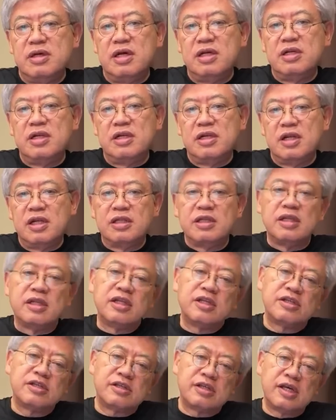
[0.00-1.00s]
来年になって
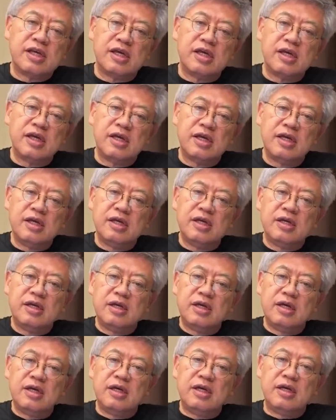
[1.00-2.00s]
ですね、
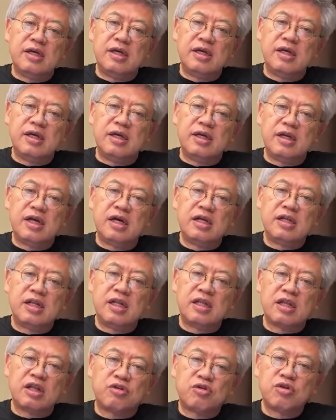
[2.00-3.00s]
えー、来
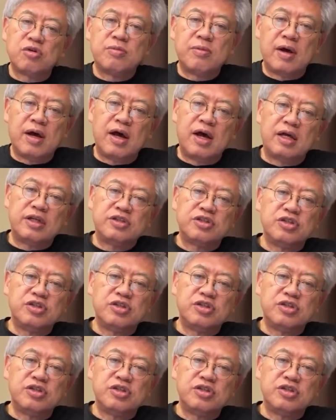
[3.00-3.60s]
年、例えば、